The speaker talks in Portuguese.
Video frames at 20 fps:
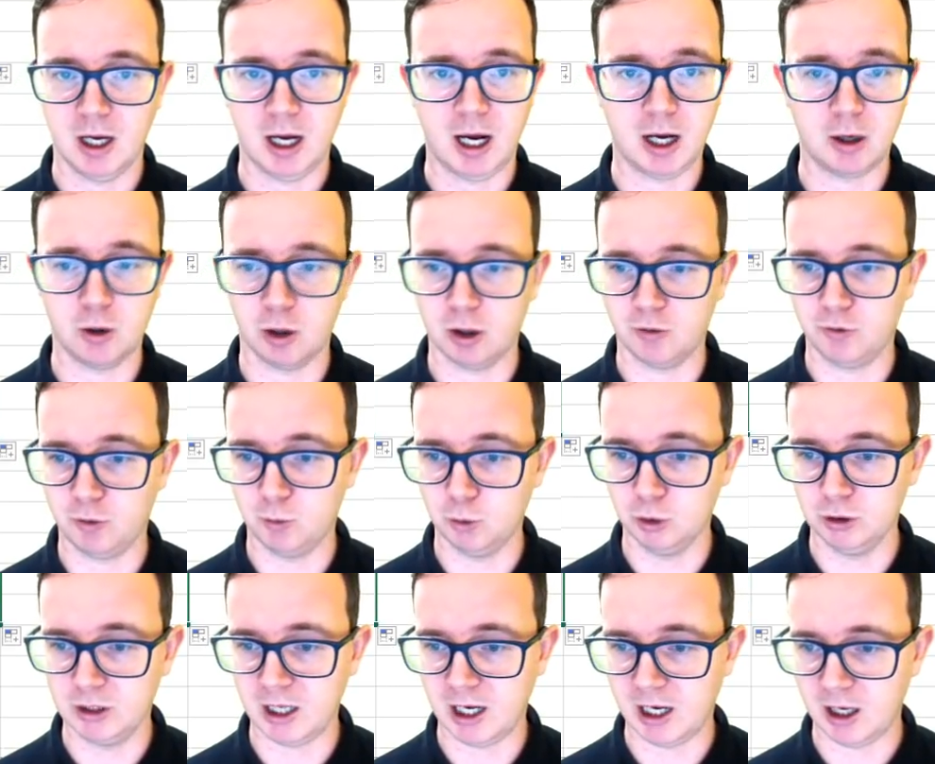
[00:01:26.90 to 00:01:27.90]
Agora eu vou
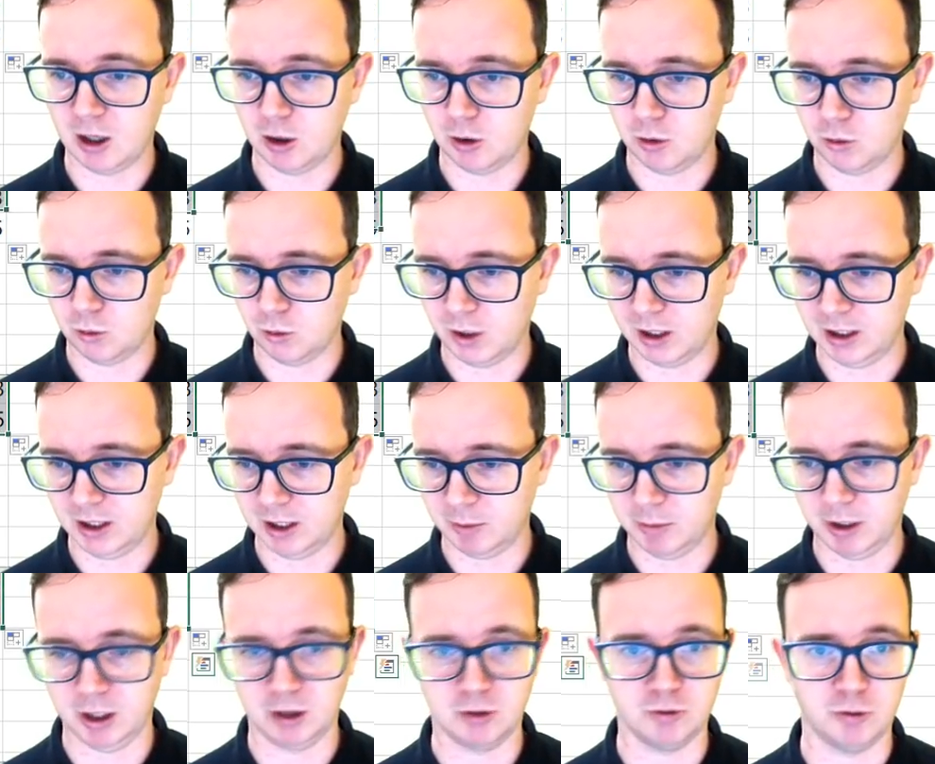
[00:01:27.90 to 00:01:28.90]
mudar o
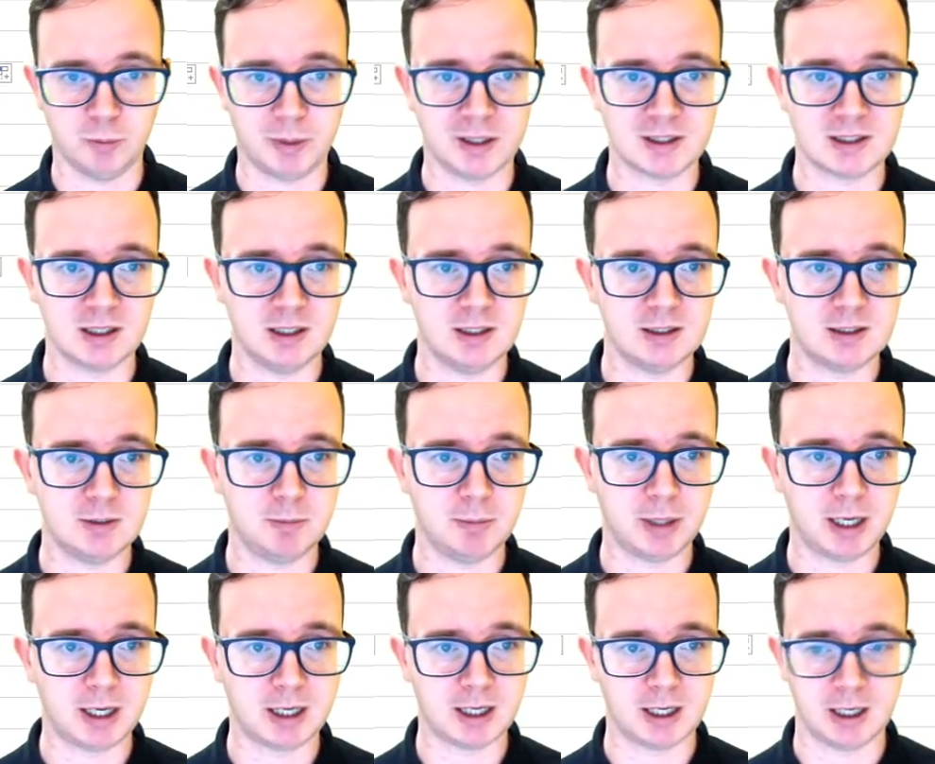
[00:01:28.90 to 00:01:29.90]
alinhamento, vou passar esse
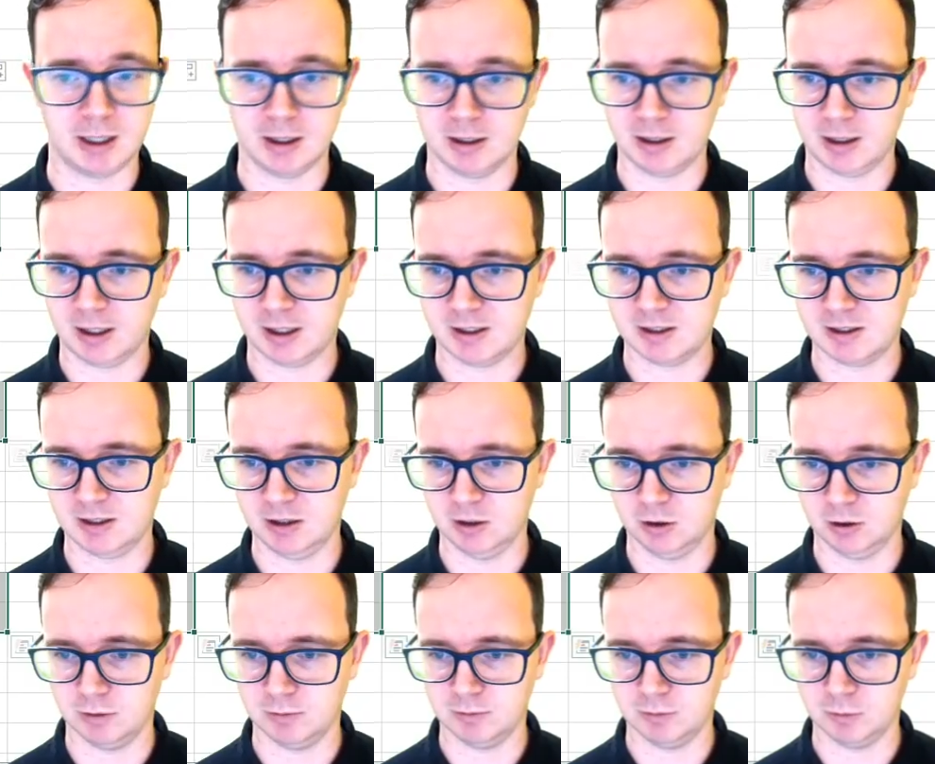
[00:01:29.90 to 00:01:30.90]
para cá, assim, ó.
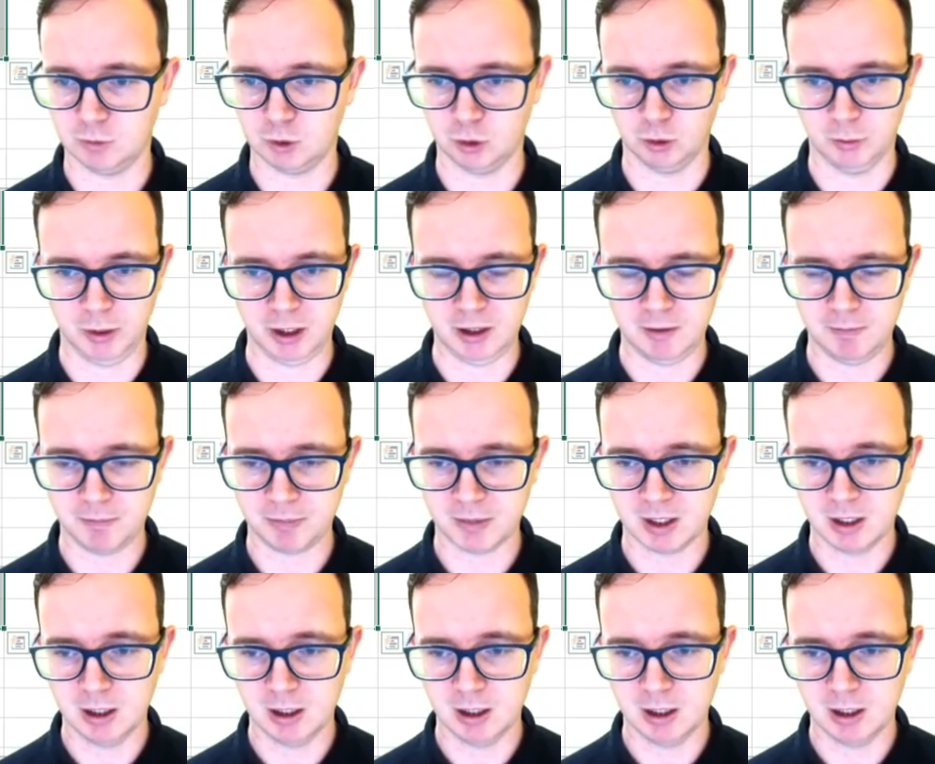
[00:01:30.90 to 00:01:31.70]
tudo bem?